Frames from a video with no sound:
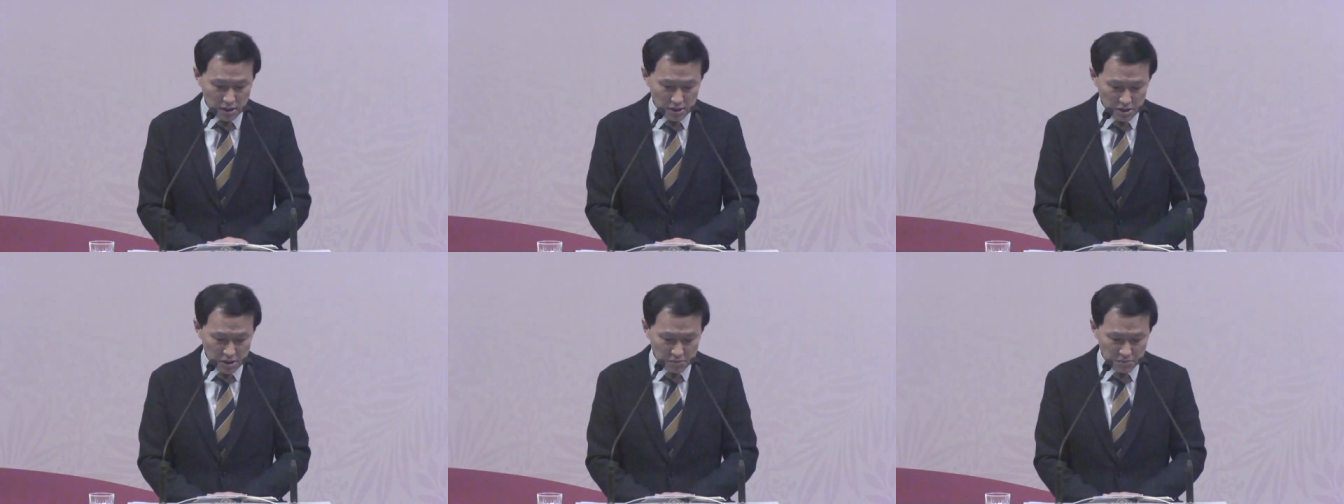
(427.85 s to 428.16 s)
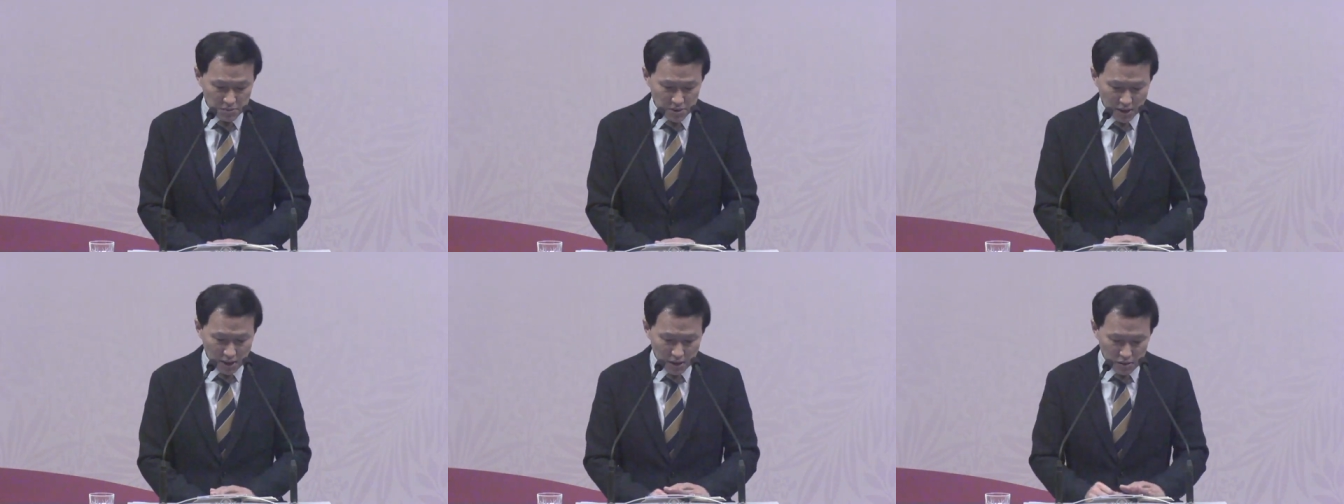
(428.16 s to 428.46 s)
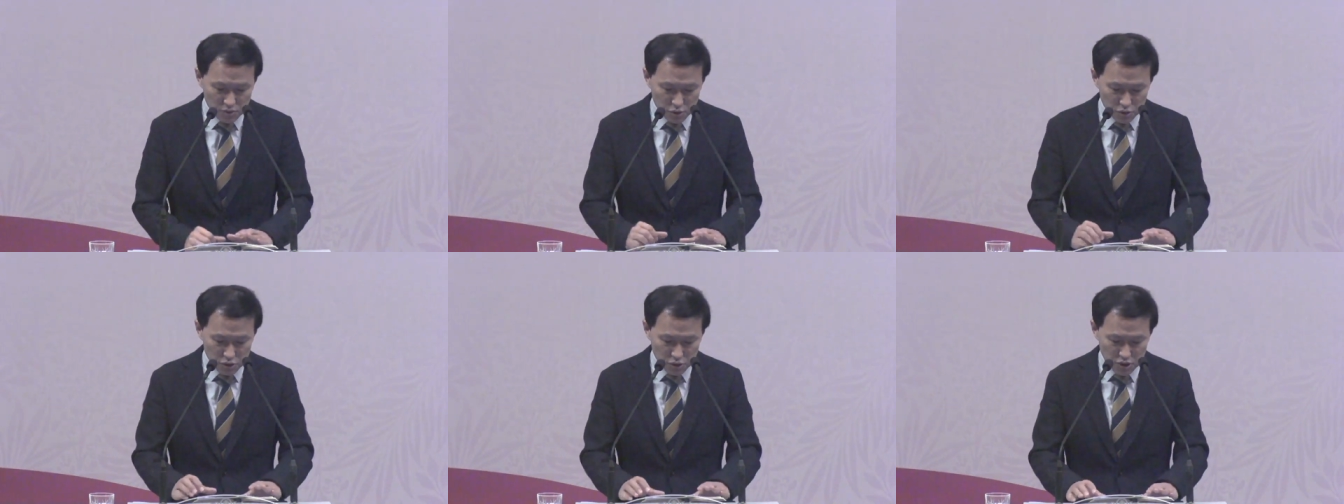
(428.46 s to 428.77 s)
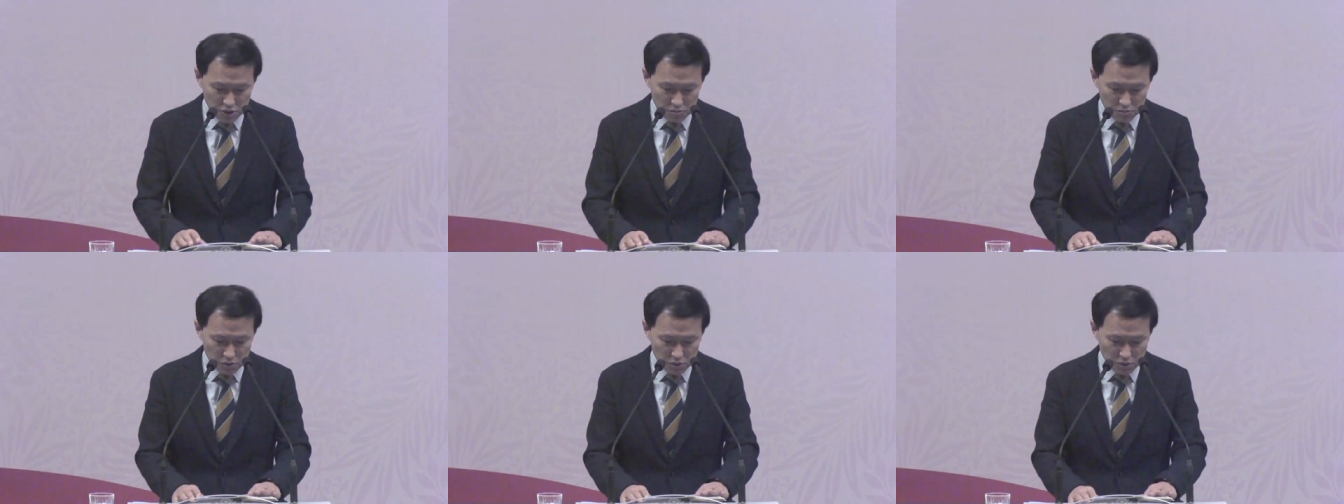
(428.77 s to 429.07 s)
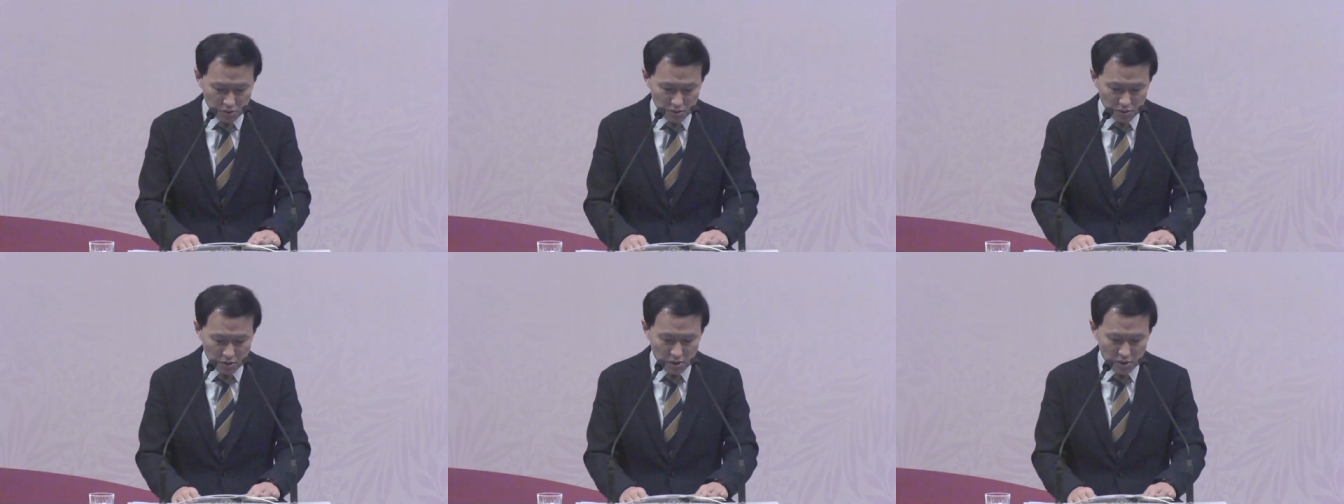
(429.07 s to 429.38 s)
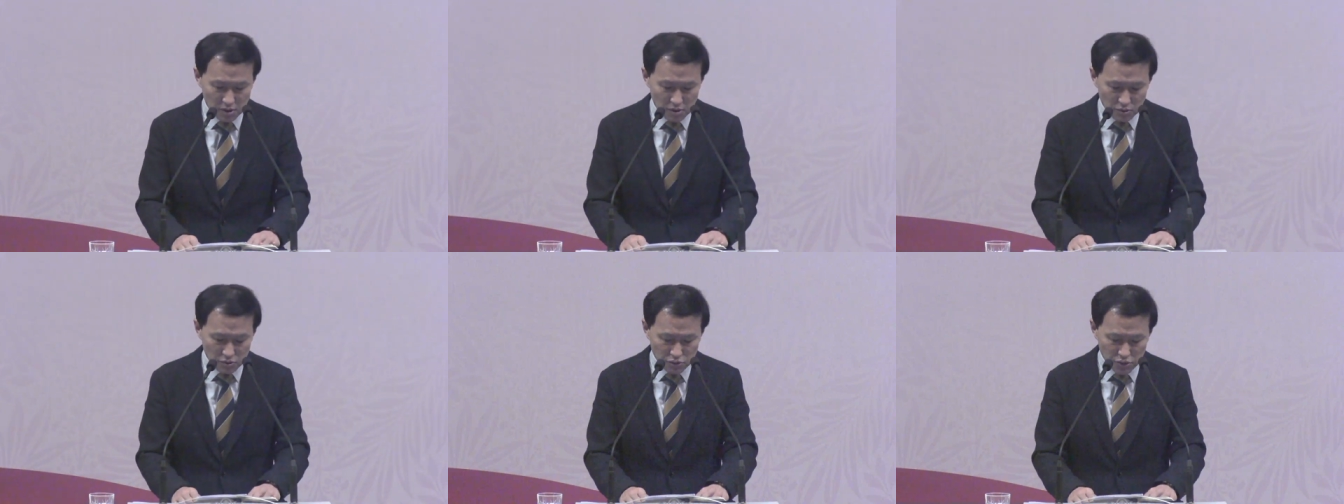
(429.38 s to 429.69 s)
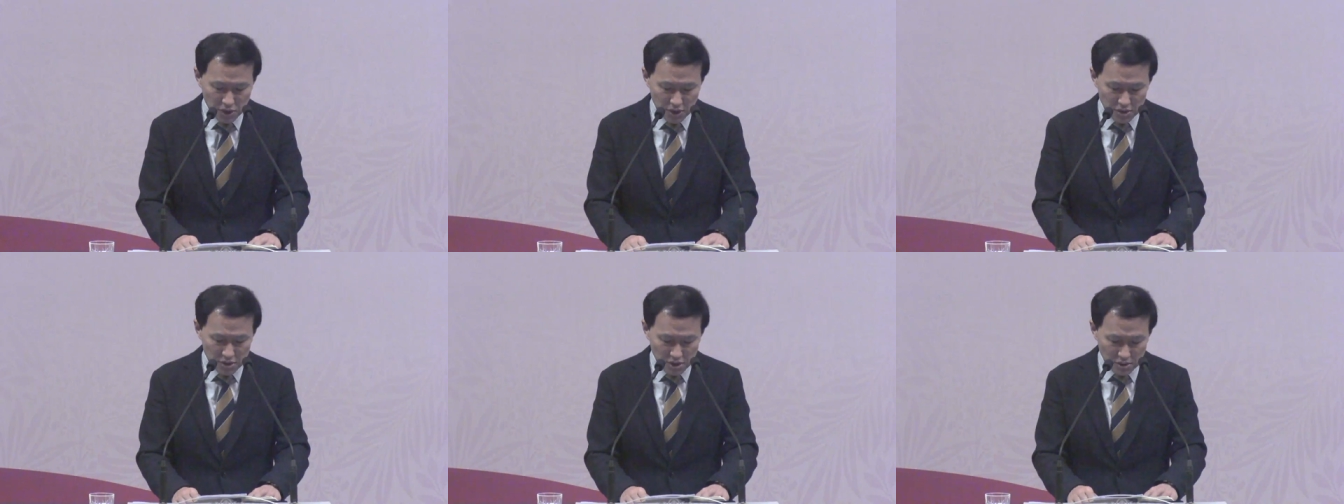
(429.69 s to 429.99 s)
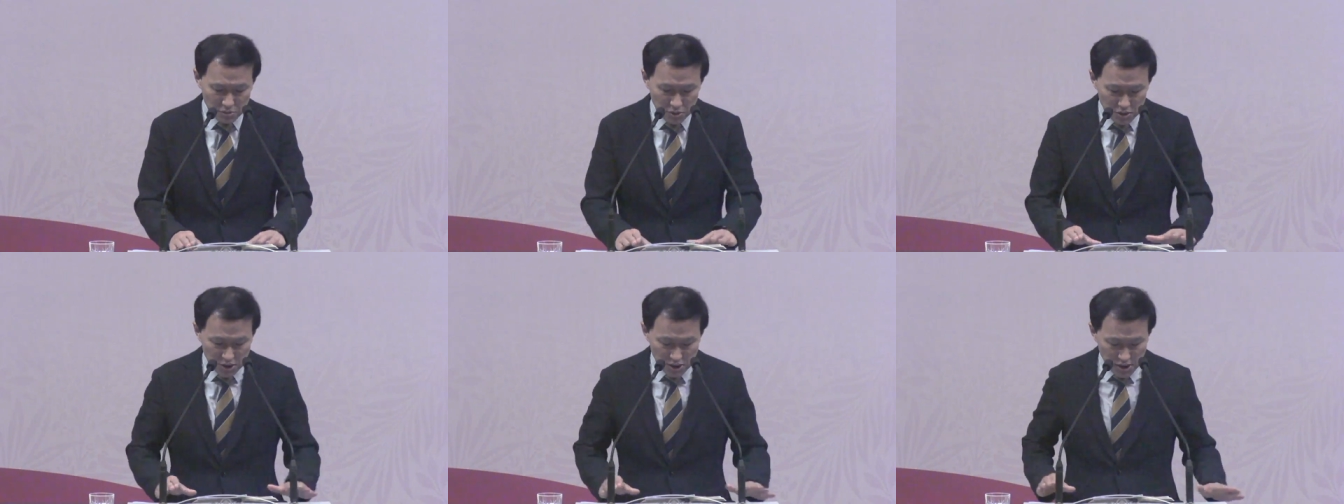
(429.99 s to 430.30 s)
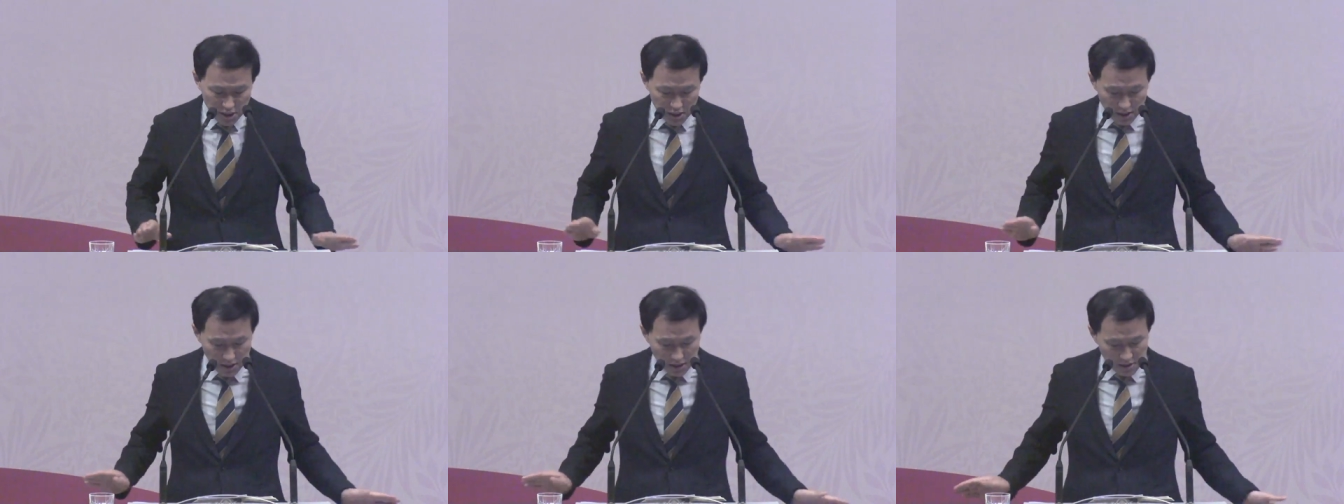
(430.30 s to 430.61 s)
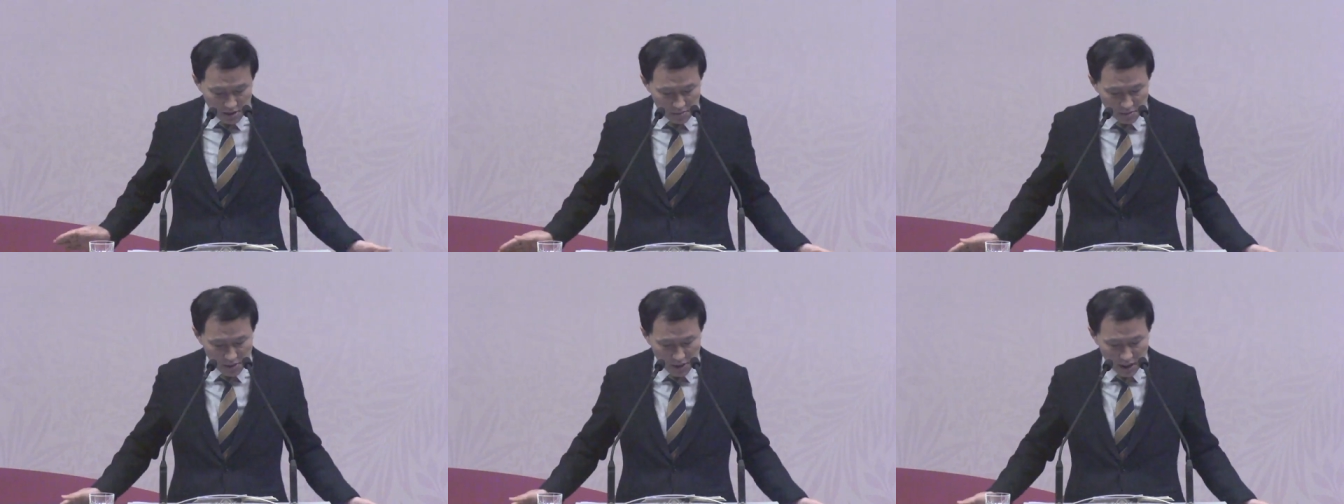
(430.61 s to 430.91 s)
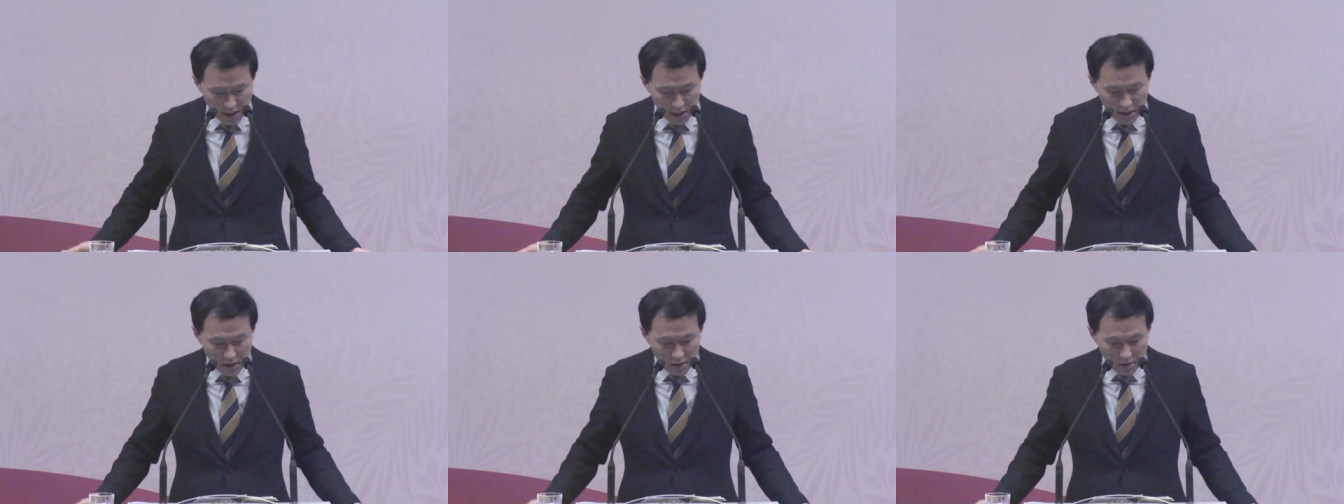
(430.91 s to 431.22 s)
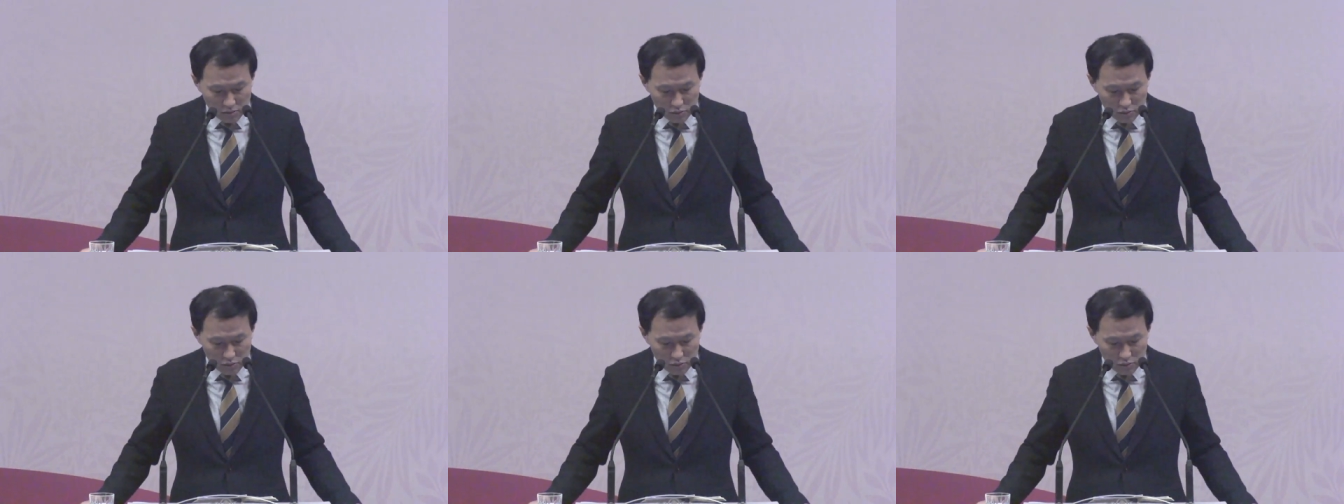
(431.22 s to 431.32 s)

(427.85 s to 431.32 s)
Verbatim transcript: 십자가의 죽으심으로 우리의 죄 문제를 해결했습니다.